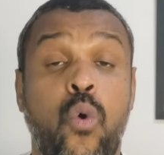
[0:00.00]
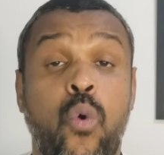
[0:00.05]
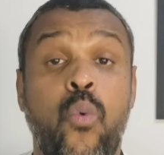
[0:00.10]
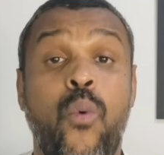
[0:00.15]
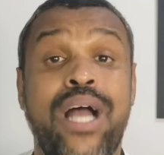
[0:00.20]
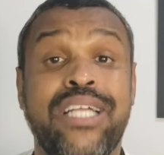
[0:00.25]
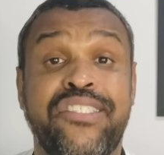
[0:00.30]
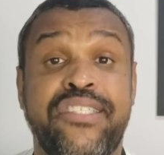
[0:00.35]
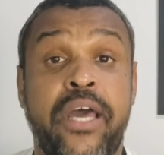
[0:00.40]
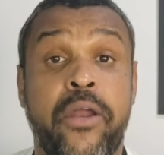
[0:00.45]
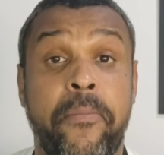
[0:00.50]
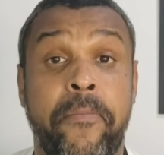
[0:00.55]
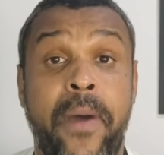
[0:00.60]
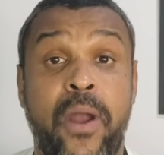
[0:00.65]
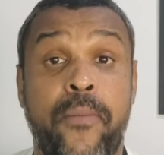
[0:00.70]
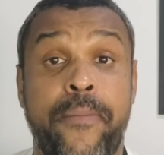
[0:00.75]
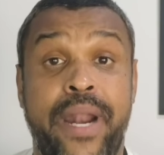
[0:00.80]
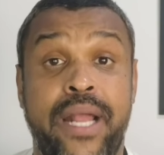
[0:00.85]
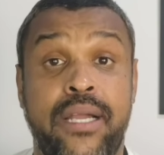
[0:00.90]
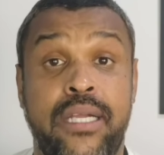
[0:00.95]
1 a 0
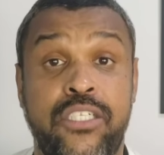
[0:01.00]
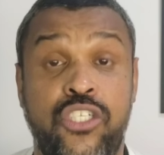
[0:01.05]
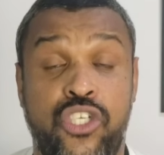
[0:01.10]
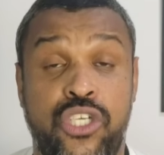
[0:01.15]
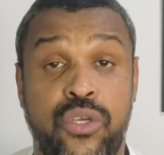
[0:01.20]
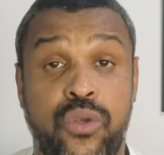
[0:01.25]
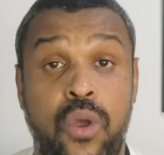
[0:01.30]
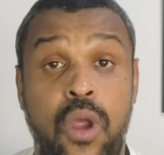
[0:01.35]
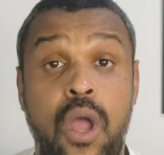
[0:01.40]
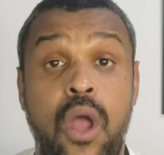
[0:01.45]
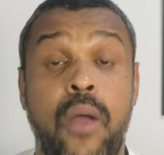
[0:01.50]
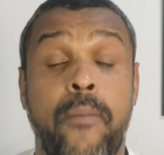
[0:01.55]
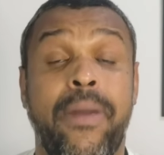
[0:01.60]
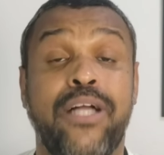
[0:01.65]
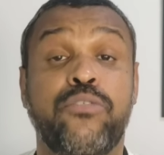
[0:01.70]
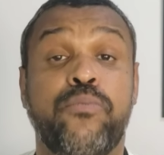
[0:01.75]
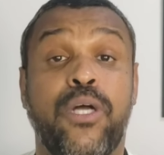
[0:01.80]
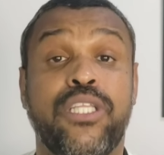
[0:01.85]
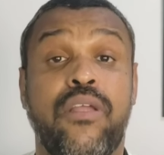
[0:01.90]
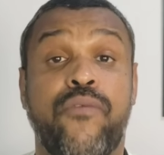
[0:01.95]
para o Bragantino.
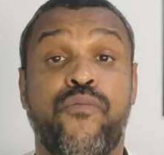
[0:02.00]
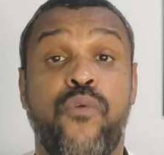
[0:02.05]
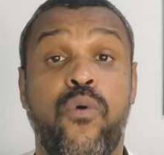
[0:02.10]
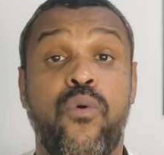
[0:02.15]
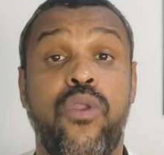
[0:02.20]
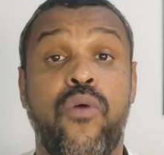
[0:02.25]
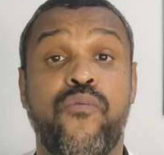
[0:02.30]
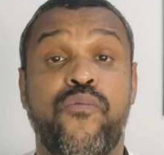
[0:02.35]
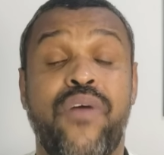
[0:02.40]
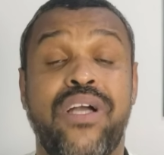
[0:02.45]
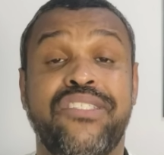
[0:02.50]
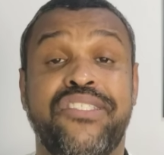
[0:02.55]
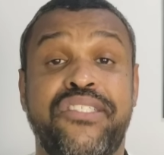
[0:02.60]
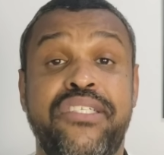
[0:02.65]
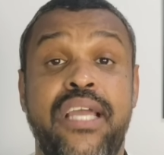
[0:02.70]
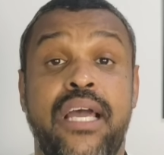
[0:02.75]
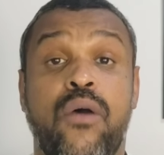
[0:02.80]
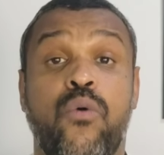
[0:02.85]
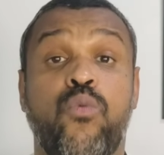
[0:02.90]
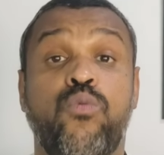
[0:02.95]
Mas o Botafogo não
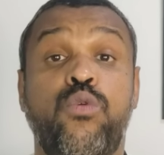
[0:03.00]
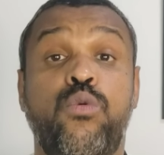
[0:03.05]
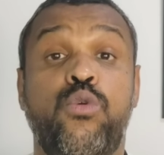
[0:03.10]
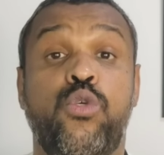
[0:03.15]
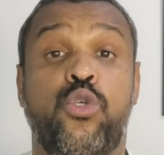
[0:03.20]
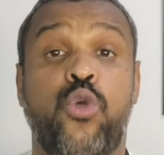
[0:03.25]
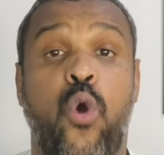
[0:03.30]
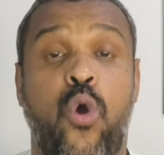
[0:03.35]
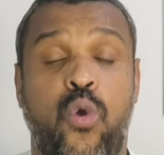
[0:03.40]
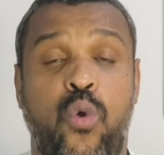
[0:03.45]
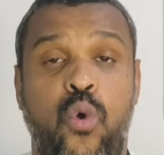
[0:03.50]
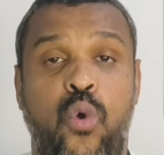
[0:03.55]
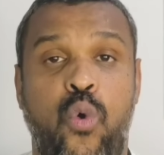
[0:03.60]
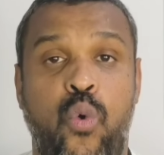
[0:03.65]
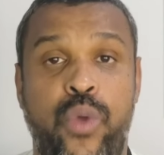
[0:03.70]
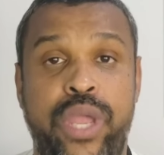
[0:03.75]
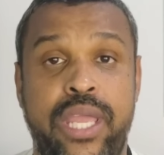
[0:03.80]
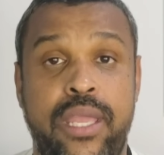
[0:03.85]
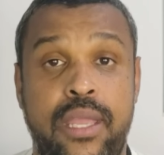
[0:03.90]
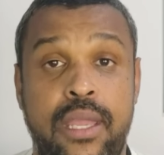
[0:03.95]
fazia um jogo
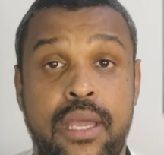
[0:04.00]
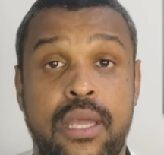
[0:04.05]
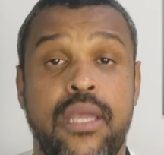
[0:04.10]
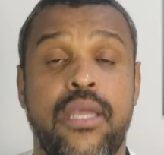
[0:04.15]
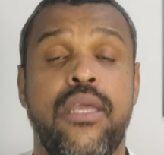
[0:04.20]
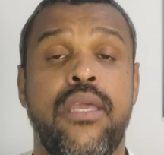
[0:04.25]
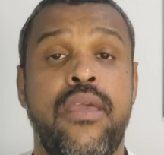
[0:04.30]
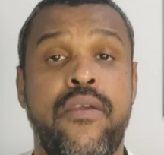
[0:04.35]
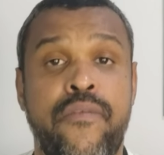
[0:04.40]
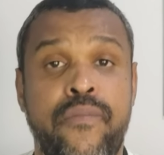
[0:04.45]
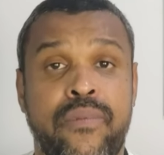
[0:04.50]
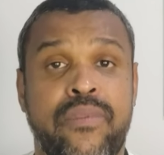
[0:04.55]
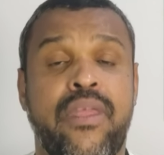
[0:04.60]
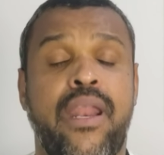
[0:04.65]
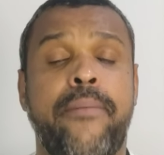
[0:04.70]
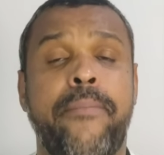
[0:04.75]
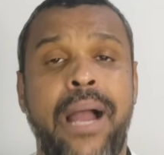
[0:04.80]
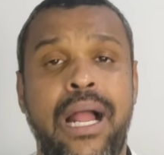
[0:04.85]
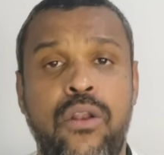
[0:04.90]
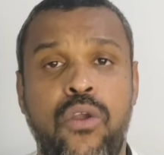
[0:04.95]
ruim e
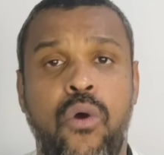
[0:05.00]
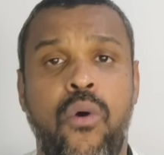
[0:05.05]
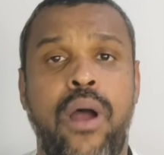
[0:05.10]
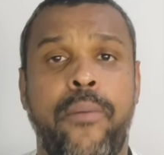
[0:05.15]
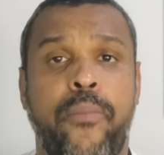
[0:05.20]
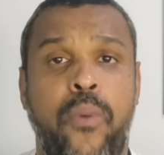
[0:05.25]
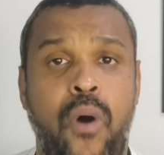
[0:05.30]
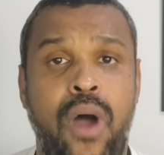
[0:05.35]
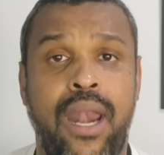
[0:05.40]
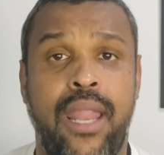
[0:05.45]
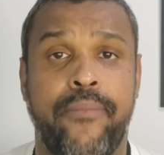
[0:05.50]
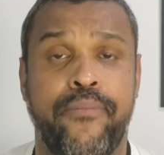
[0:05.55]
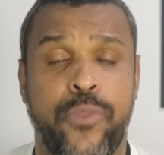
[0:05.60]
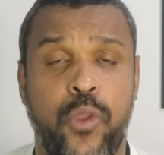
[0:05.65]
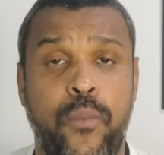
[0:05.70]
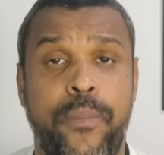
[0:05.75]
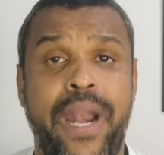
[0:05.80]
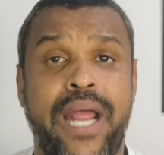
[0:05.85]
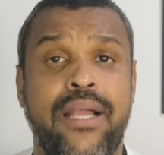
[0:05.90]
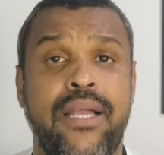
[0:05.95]
trabalhou a bola.
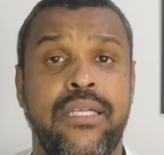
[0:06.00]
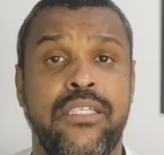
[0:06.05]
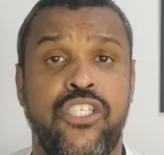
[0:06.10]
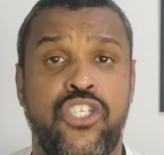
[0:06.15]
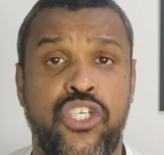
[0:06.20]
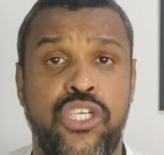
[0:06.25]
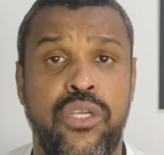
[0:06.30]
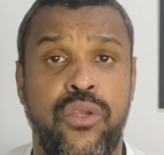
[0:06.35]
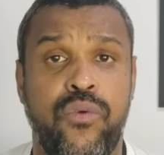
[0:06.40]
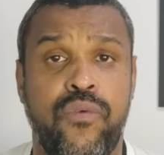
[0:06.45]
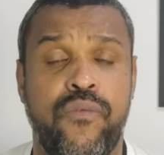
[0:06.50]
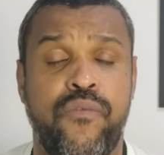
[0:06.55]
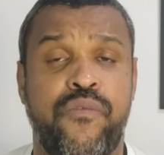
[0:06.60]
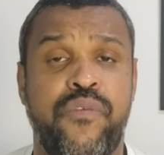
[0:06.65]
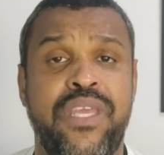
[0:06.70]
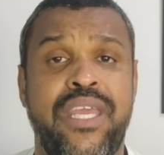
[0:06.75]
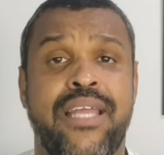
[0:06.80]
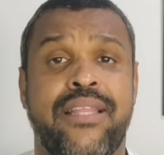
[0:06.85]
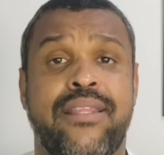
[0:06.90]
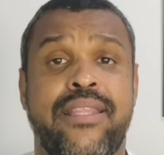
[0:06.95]
O Bragantino
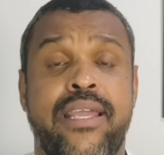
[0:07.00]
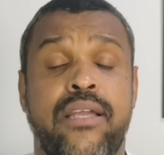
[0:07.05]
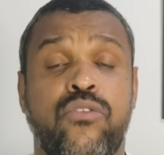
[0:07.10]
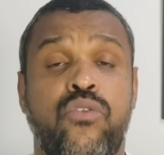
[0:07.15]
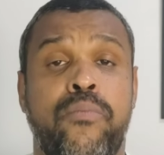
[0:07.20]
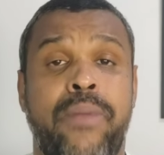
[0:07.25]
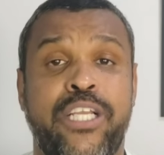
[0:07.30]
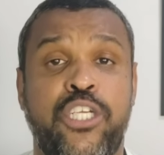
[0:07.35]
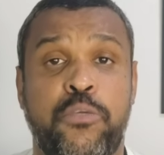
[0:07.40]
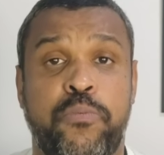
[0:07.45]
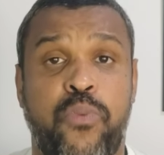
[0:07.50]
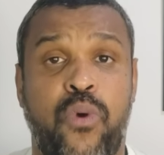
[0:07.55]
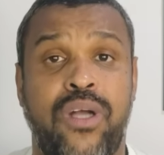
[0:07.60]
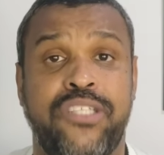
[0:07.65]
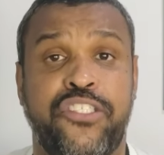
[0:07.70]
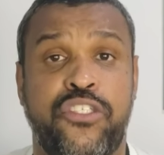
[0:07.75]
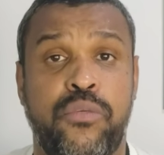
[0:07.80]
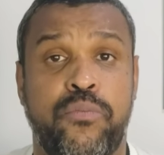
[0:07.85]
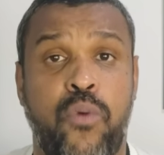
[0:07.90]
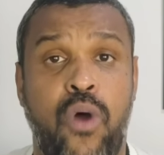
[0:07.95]
vinha tendo mais
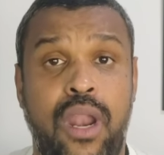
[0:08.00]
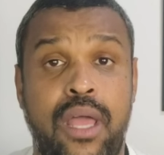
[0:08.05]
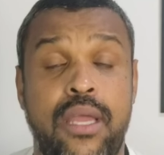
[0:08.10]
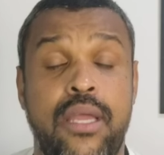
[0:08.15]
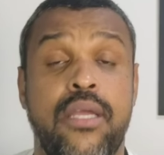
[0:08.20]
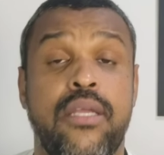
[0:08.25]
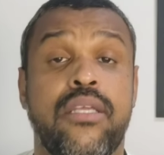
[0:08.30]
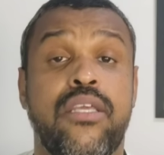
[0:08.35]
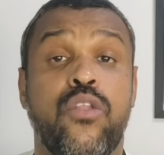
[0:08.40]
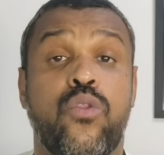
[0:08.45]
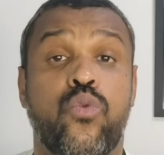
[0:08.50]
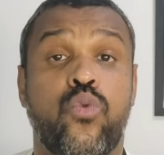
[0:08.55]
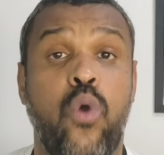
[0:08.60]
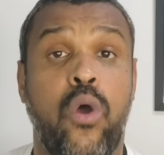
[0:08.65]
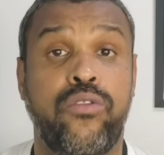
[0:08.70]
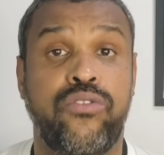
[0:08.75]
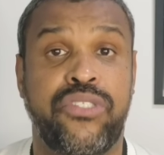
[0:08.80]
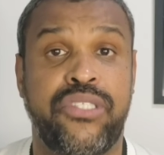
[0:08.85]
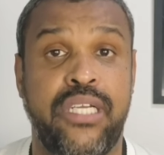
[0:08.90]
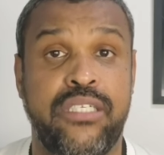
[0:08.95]
posse de bola que
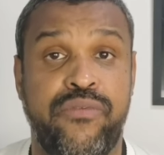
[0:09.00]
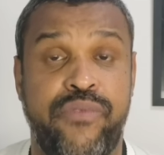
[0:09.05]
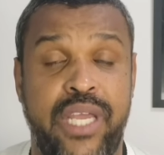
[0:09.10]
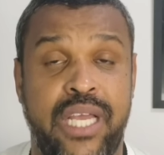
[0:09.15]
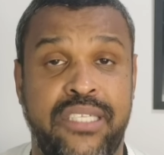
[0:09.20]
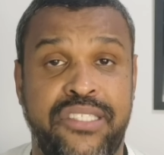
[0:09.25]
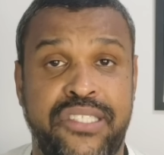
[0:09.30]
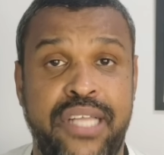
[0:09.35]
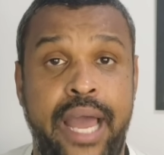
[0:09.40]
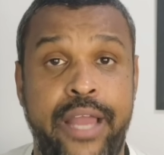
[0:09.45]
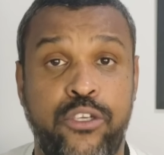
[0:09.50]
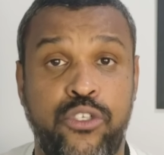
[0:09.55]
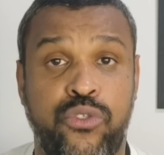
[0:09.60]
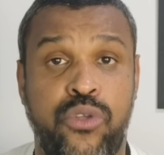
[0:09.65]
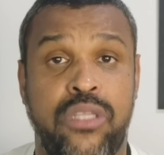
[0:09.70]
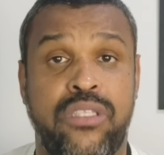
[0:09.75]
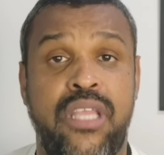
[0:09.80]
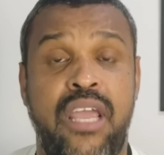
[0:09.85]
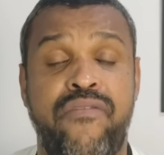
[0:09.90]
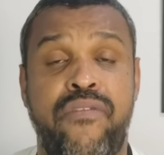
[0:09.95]
todos os adversários.
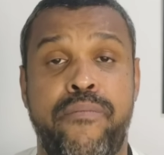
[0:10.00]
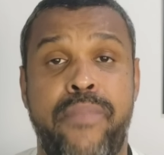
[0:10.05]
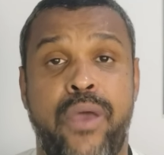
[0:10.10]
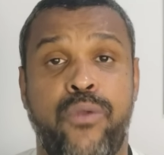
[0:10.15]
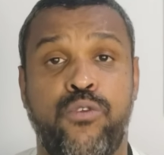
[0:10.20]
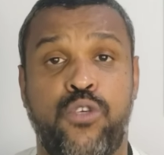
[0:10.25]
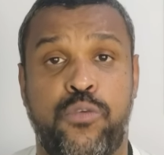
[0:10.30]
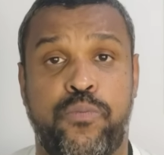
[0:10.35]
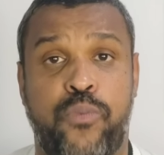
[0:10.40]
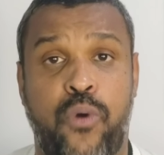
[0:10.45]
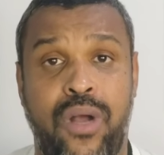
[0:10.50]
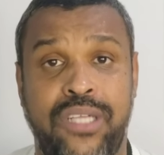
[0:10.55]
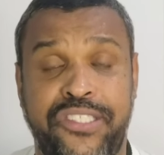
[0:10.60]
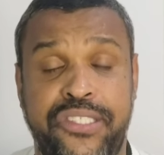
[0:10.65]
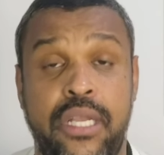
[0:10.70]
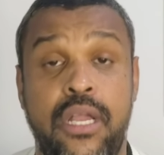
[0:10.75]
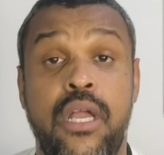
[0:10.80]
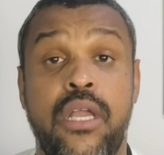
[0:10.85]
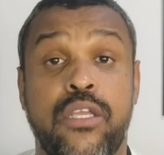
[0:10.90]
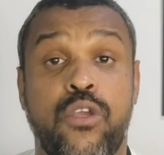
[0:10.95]
Só teve menos
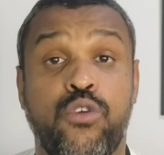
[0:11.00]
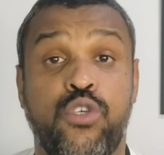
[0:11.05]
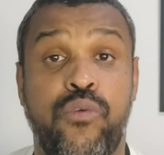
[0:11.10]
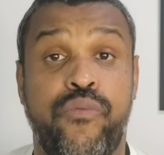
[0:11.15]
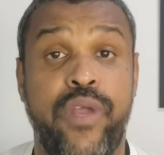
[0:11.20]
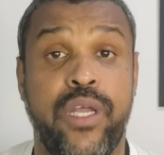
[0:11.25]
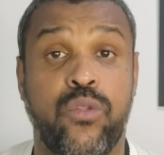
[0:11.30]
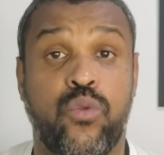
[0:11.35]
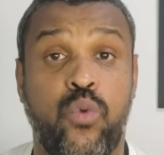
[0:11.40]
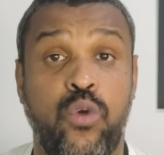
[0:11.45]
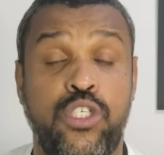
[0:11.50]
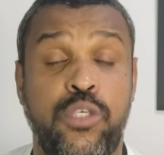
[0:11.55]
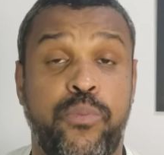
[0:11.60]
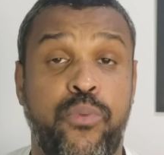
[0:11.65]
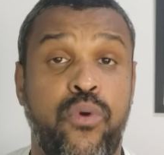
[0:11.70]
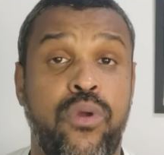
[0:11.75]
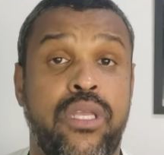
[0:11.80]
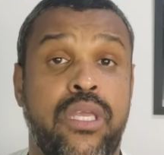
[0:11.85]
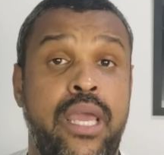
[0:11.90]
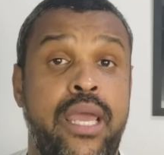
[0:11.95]
posse que o Juventude
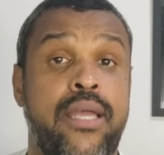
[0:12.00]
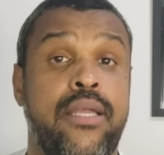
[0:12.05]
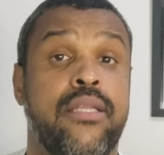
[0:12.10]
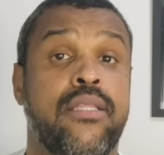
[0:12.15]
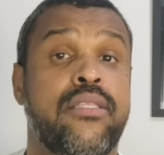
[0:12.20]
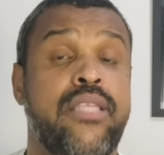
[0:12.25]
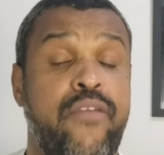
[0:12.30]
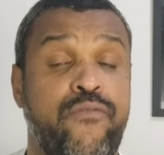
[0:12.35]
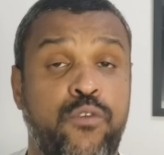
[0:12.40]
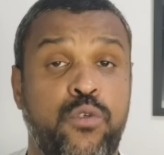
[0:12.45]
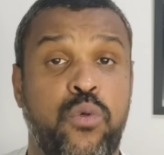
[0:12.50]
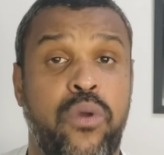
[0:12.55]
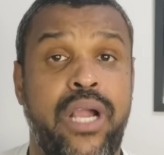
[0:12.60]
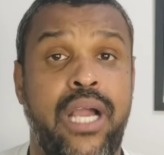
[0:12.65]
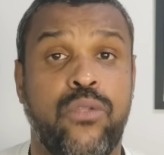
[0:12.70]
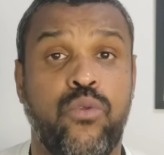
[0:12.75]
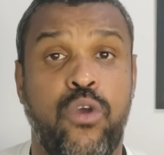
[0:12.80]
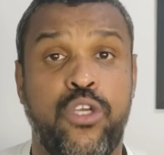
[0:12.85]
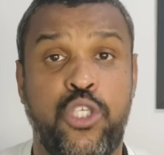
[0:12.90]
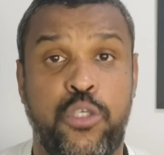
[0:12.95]
porque teve um
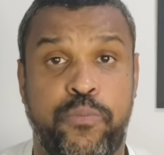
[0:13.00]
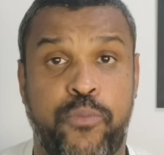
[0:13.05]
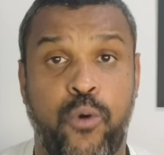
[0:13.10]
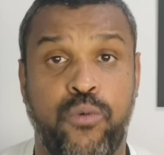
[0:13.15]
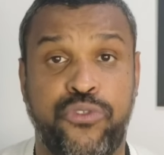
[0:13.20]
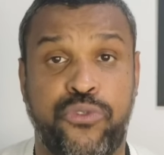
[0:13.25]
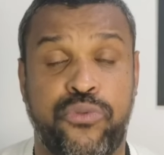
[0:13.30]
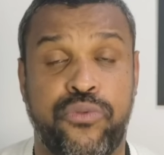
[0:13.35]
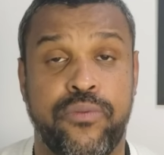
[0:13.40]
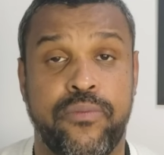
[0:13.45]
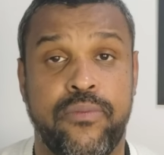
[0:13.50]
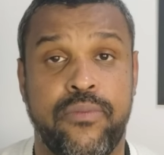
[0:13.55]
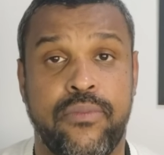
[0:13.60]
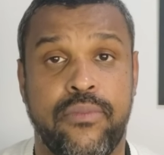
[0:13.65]
jogador expulso.